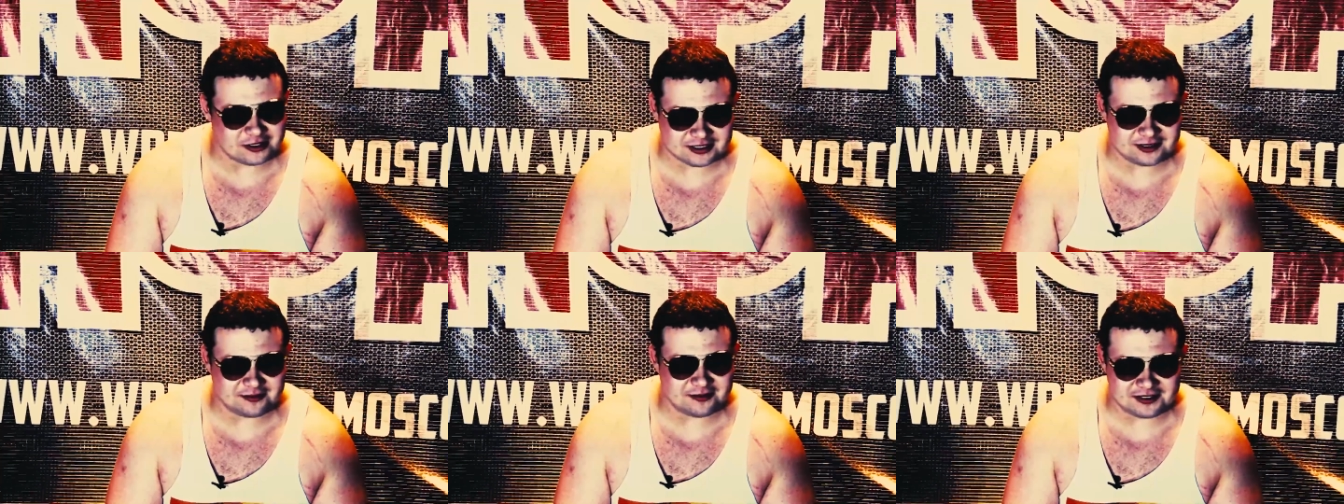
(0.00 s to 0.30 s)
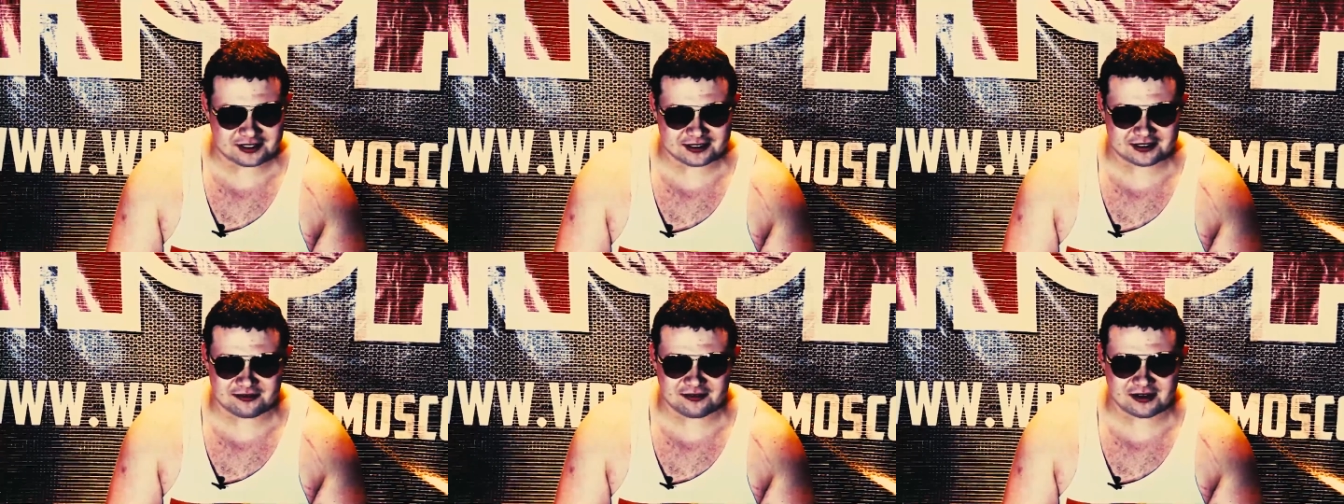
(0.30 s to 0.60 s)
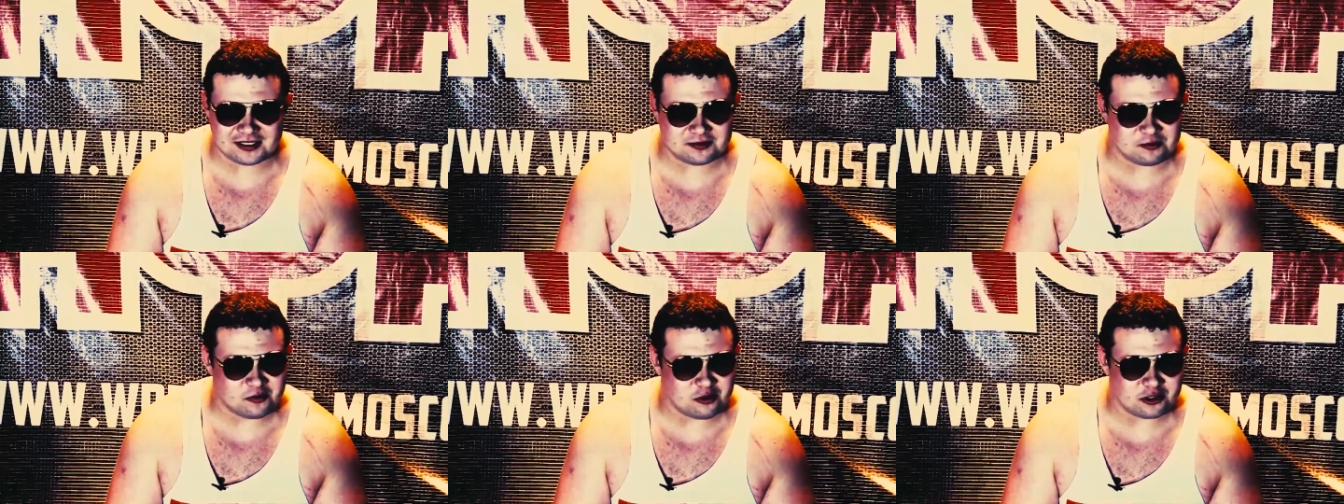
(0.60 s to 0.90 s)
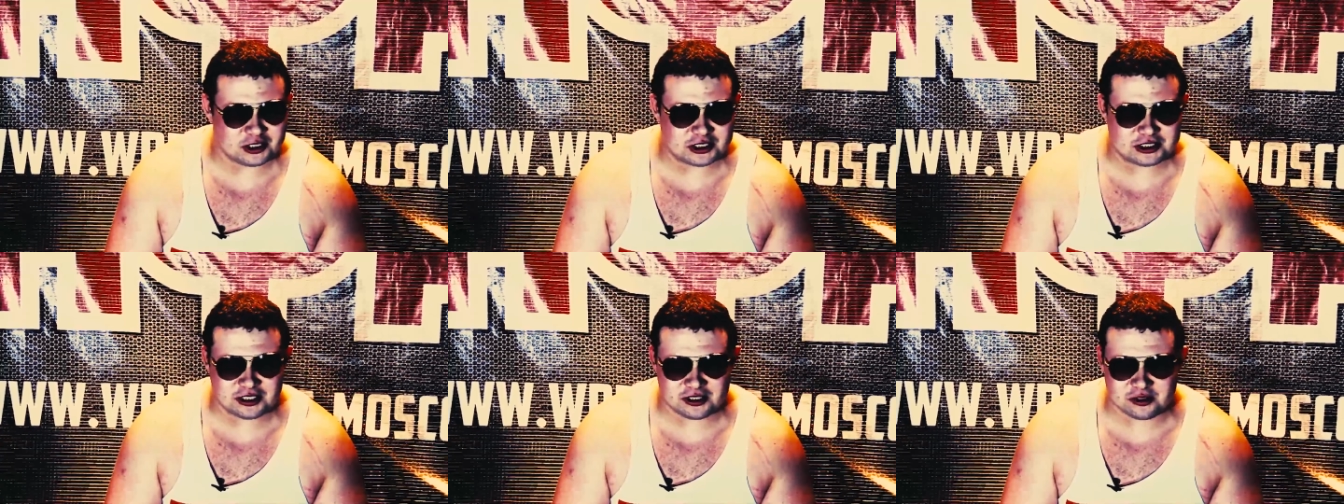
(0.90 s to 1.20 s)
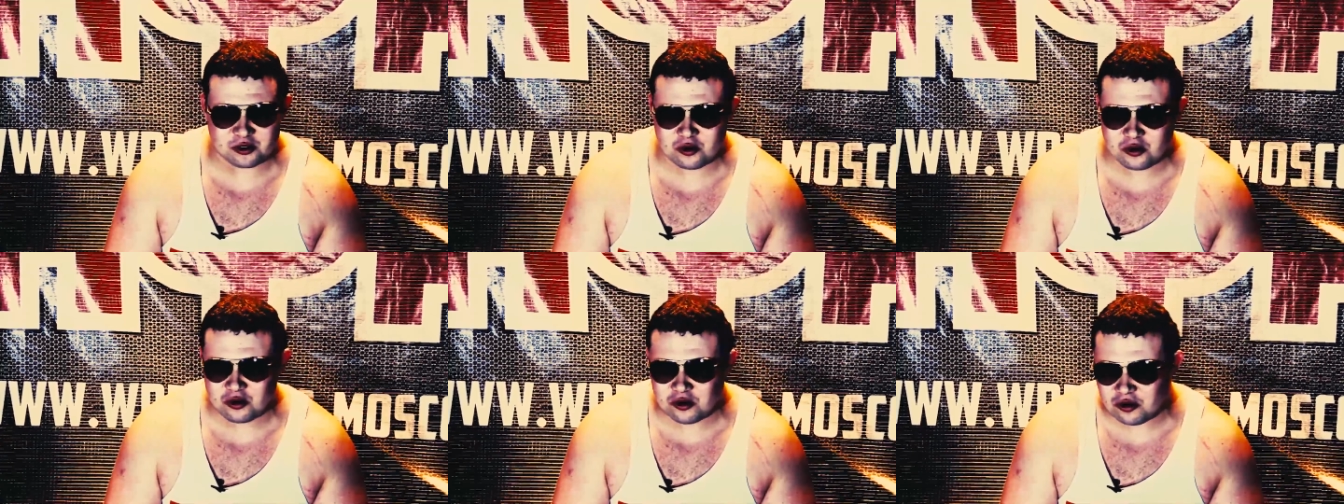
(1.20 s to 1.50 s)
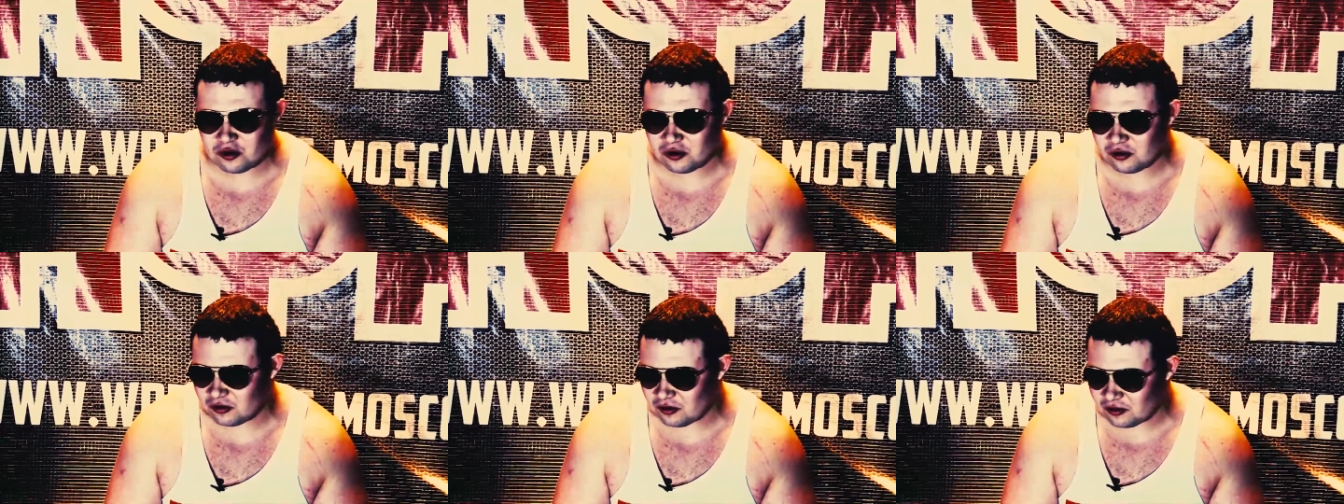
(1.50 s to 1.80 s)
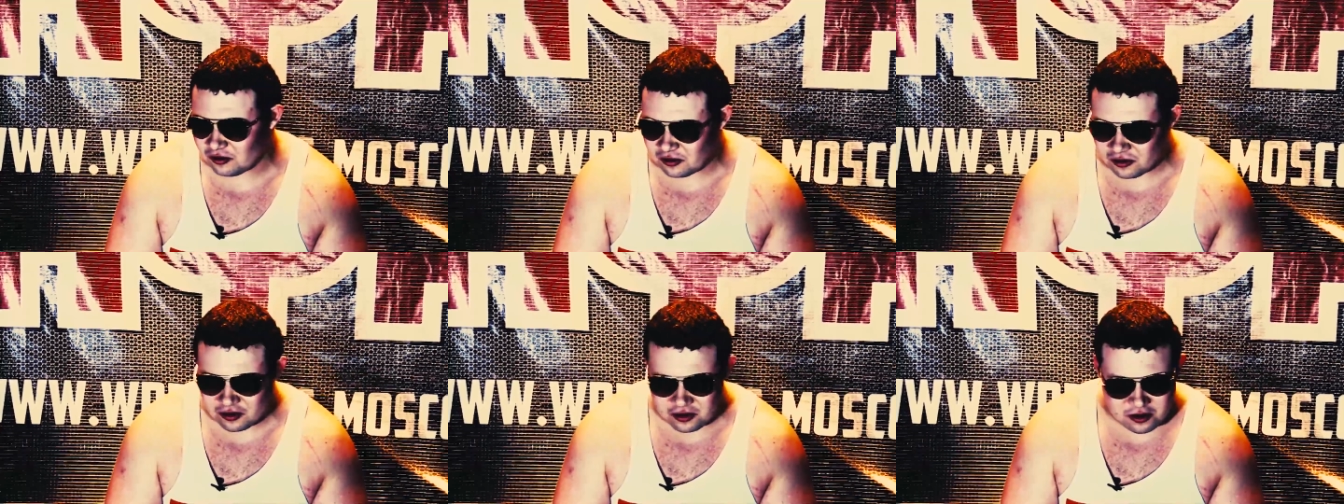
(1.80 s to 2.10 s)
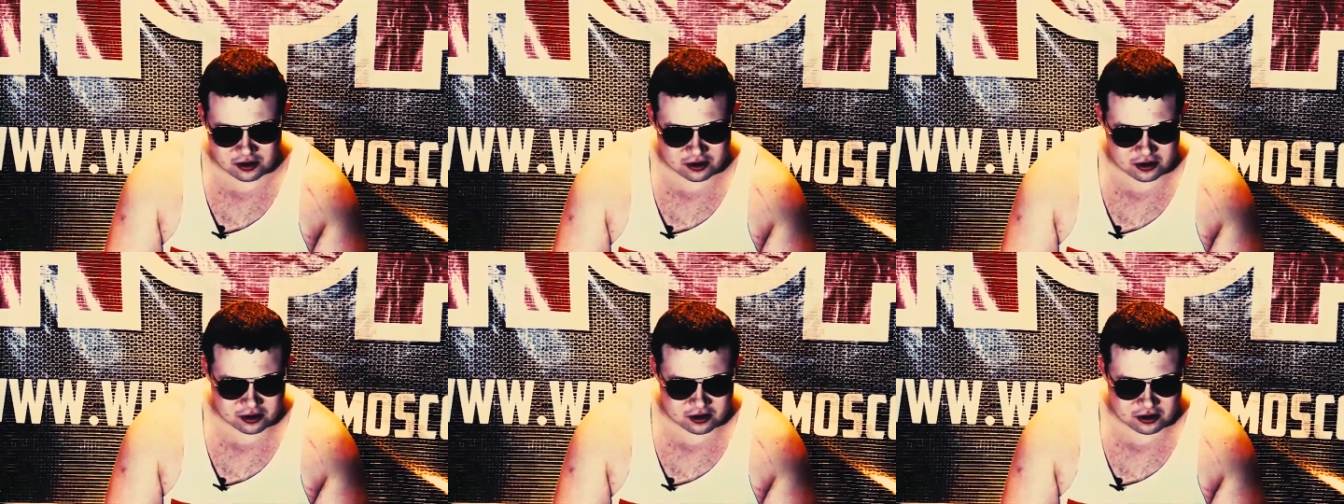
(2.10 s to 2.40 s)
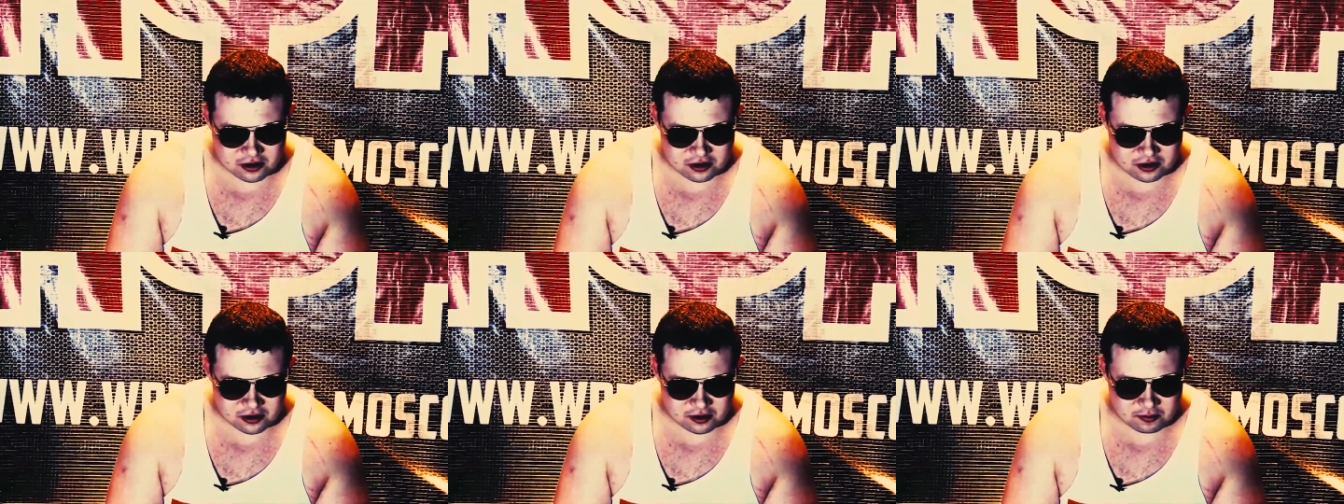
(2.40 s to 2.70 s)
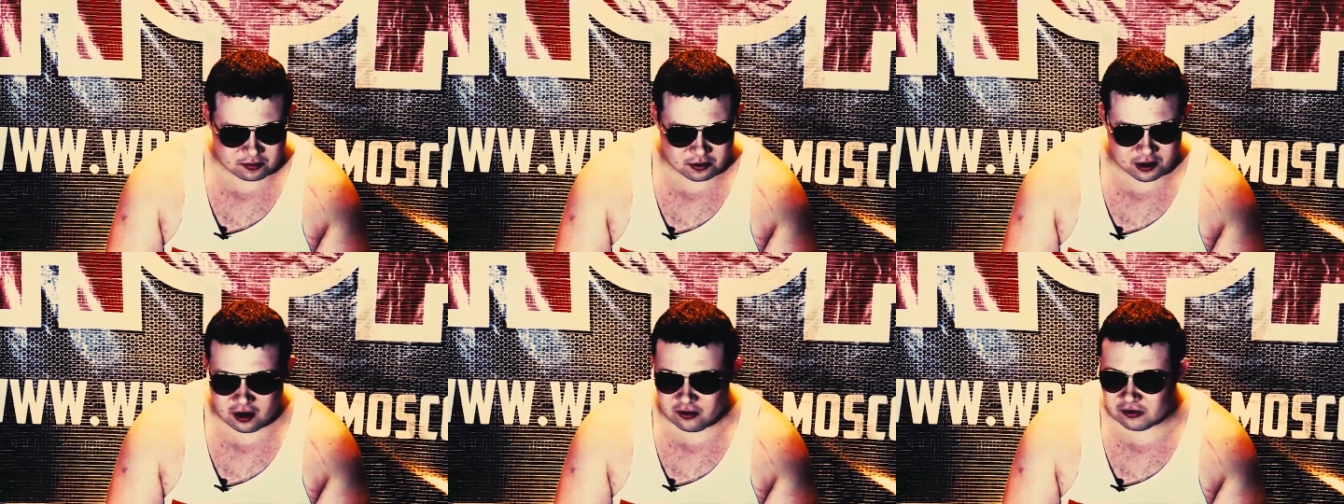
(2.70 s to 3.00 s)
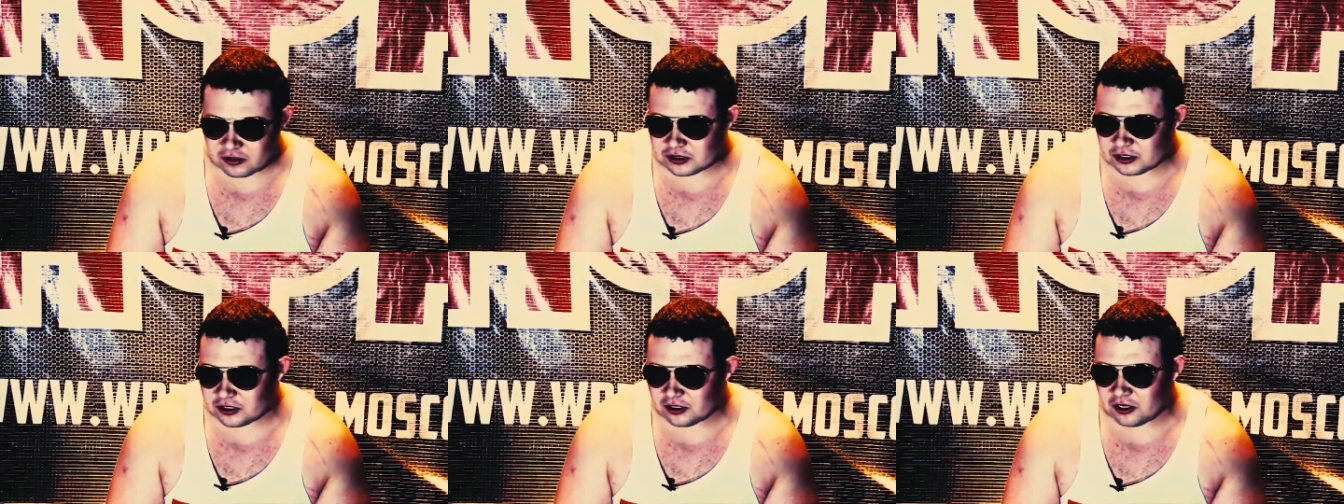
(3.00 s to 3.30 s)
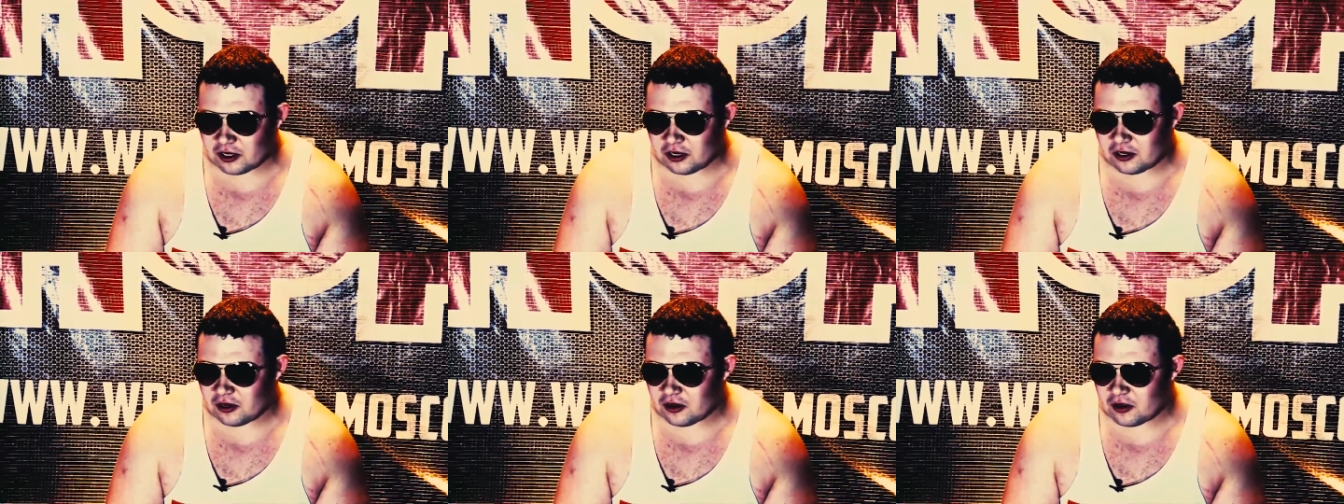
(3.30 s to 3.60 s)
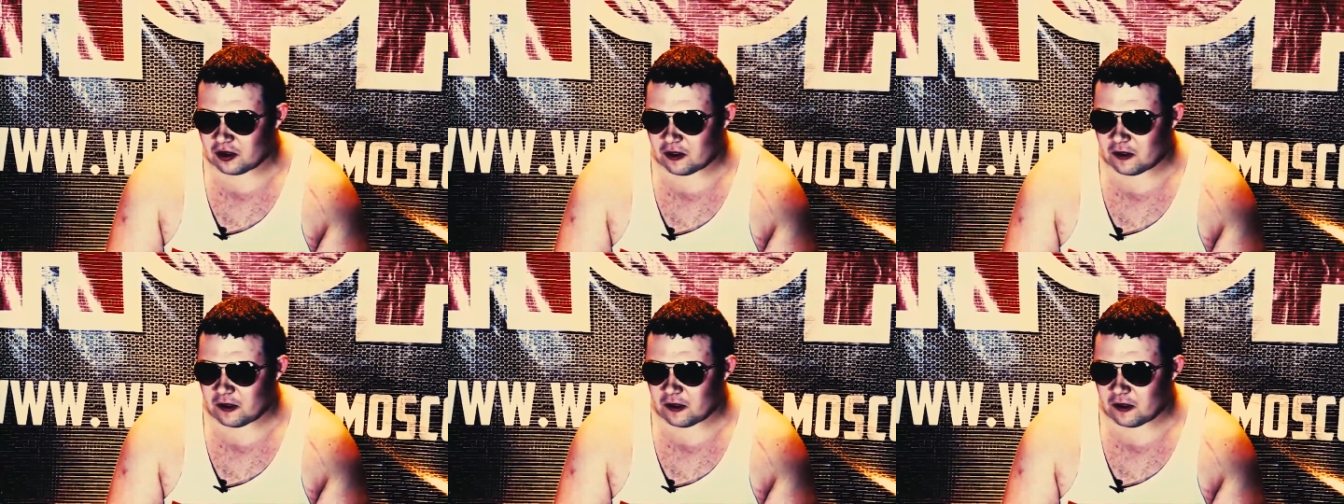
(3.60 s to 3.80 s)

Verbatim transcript: может быть это возможно, но право дело.